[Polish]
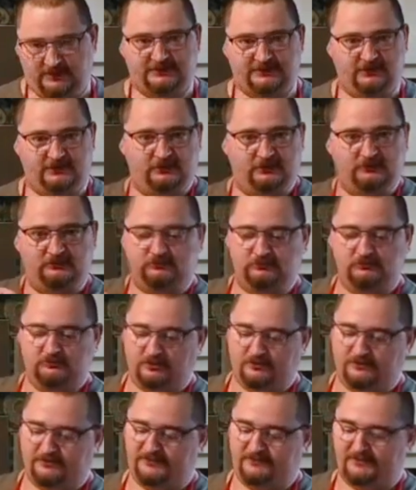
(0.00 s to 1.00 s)
od budowy
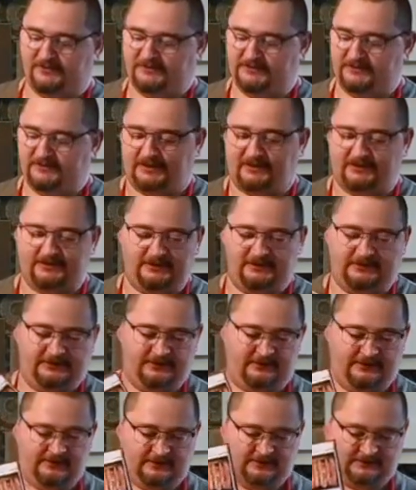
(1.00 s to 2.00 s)
wędzarni.
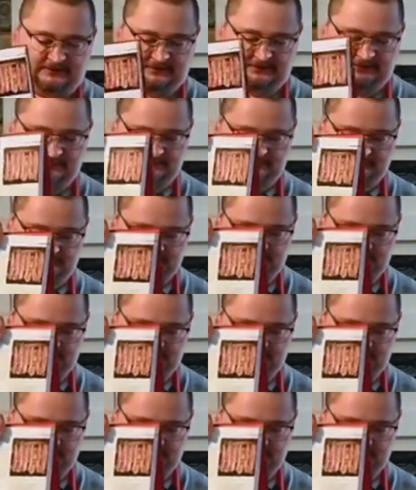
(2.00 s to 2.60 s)
Nie wiem, tutaj